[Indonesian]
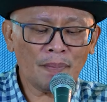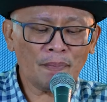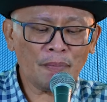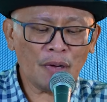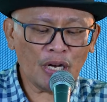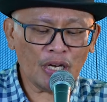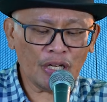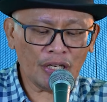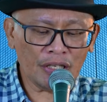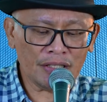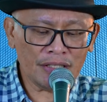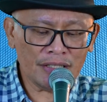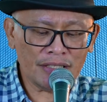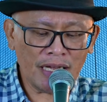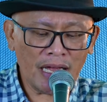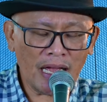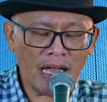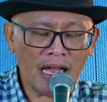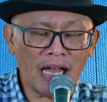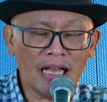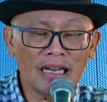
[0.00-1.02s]

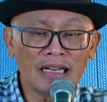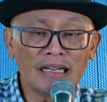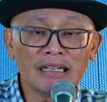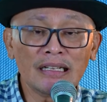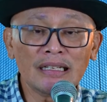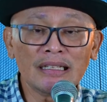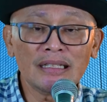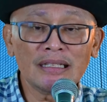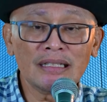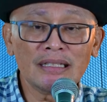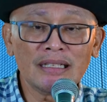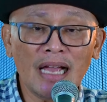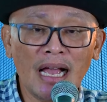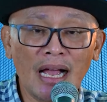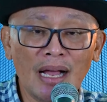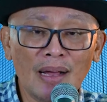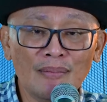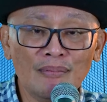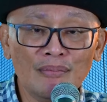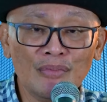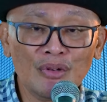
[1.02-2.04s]
pekerjaan
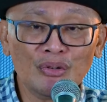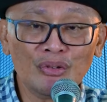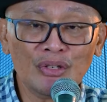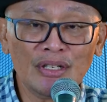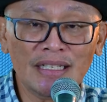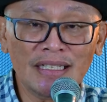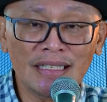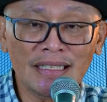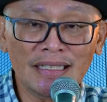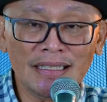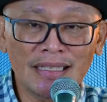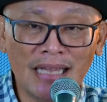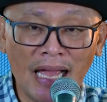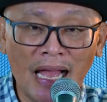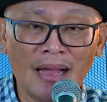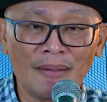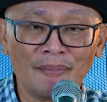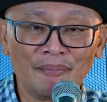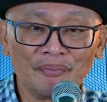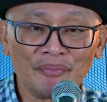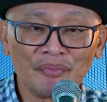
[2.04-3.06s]
yang
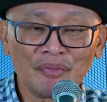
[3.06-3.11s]
mulia